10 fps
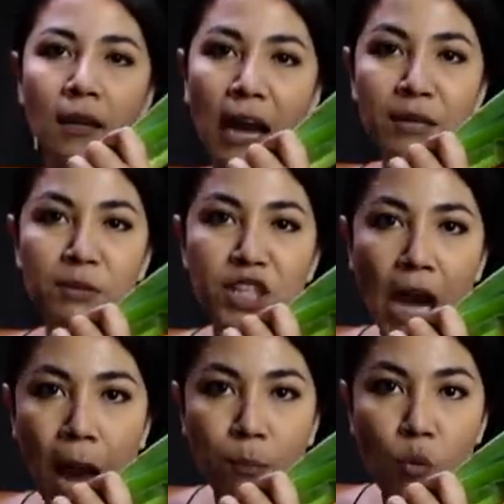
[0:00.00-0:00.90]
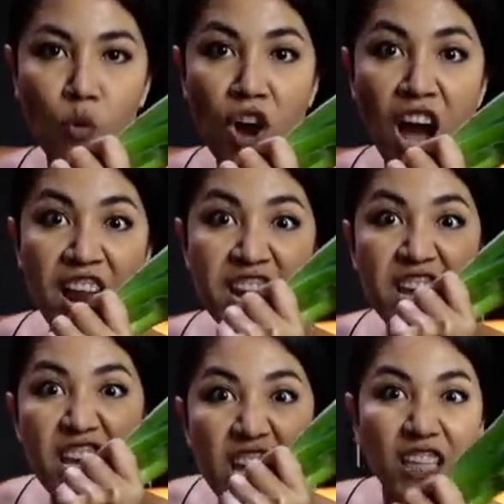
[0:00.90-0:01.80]
อันนี้ไม่ใช่ขาปู
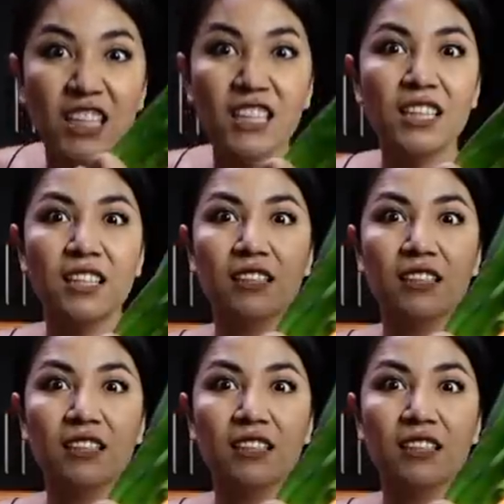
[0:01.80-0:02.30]
นี่คือ